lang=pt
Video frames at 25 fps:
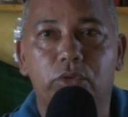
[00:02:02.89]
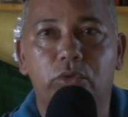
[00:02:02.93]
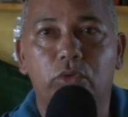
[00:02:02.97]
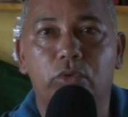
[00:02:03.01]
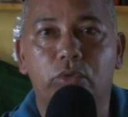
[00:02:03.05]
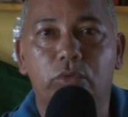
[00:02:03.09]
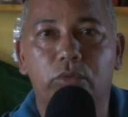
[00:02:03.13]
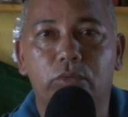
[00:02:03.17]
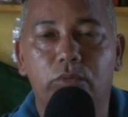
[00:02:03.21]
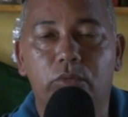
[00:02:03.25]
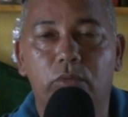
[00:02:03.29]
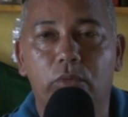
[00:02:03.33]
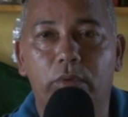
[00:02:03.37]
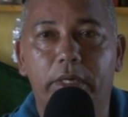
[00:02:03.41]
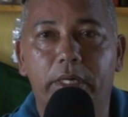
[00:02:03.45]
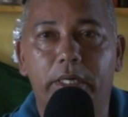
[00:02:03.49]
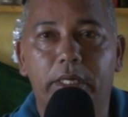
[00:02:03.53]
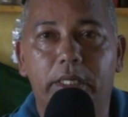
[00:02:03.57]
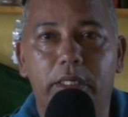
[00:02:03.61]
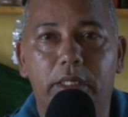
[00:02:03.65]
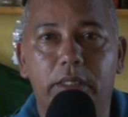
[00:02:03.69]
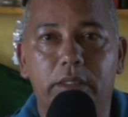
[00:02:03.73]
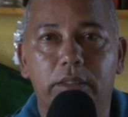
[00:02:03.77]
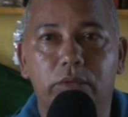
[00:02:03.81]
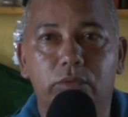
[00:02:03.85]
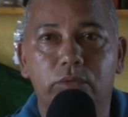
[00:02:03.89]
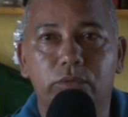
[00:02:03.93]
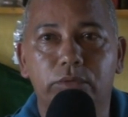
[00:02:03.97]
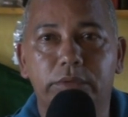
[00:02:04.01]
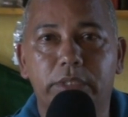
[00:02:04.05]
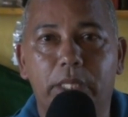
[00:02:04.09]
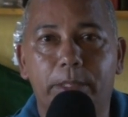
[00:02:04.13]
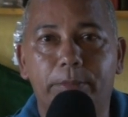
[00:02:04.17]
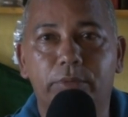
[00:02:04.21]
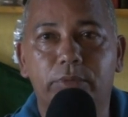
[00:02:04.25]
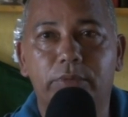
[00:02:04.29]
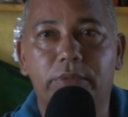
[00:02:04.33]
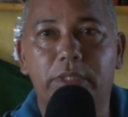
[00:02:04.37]
estou com ela, com os
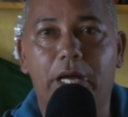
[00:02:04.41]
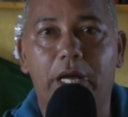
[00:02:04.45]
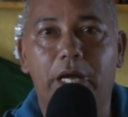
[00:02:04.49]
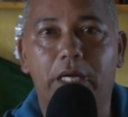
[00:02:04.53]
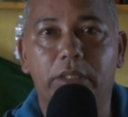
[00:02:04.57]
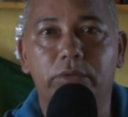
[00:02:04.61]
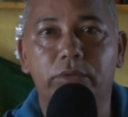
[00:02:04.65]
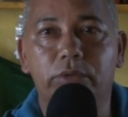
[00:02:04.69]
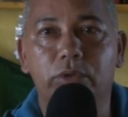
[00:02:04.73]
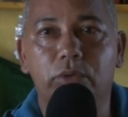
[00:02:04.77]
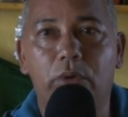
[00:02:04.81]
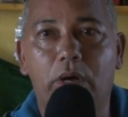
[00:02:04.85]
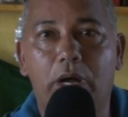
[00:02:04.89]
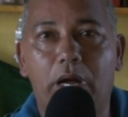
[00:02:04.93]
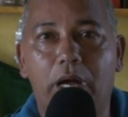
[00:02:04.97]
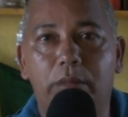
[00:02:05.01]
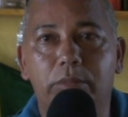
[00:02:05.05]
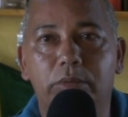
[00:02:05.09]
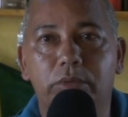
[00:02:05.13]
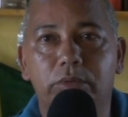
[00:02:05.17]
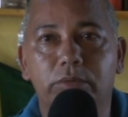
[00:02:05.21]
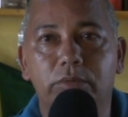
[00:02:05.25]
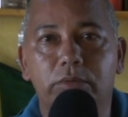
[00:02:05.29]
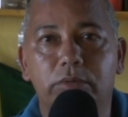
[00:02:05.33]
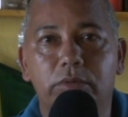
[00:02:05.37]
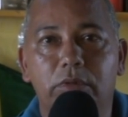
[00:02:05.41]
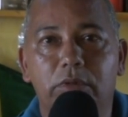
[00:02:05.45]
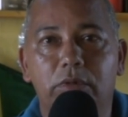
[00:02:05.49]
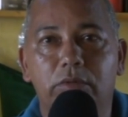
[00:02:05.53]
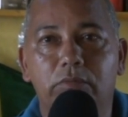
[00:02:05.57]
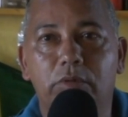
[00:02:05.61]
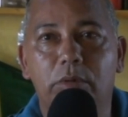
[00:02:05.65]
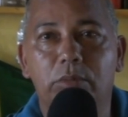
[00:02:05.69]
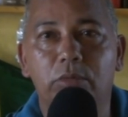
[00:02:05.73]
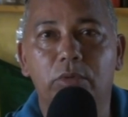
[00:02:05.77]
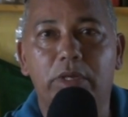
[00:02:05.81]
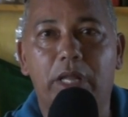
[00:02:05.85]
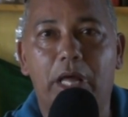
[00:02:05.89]
deputados e no abro.
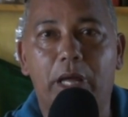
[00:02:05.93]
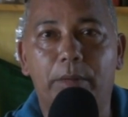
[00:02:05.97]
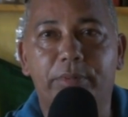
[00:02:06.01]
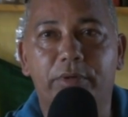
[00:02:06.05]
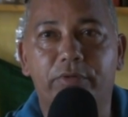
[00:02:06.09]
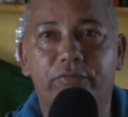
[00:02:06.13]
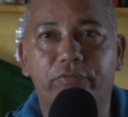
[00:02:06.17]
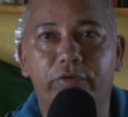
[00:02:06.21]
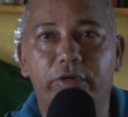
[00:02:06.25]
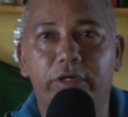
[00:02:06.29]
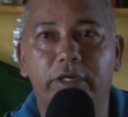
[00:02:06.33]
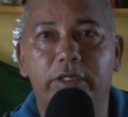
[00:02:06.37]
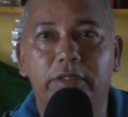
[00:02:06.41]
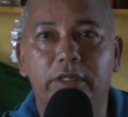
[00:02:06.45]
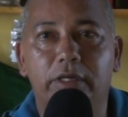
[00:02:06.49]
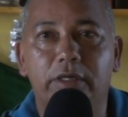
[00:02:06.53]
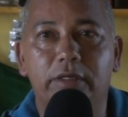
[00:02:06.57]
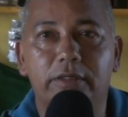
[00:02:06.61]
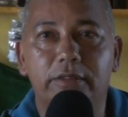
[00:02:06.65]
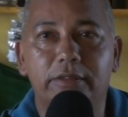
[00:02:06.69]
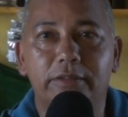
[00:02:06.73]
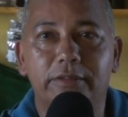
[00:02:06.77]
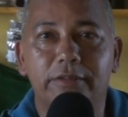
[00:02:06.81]
Vamos lá, prefeita!